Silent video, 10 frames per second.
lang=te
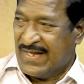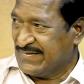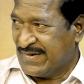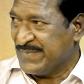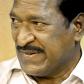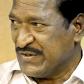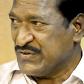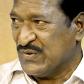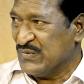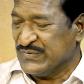
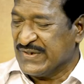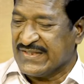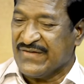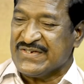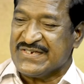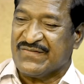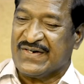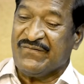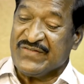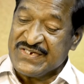ఆంధ్రప్రదేశ్లో ఉంది కదా
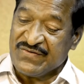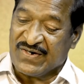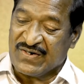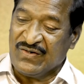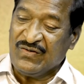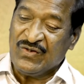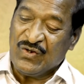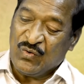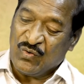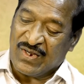విజయవాడ విజయవాడలో
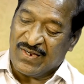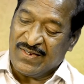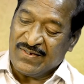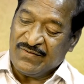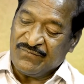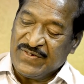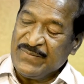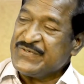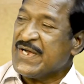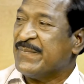ఒక
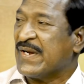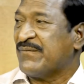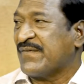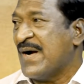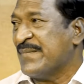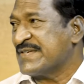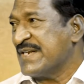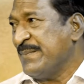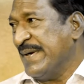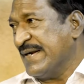ఫిలిం ఛాంబర్ ఆఫ్ కామర్స్
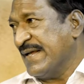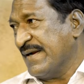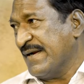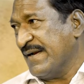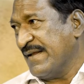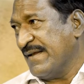అని పెట్టారండి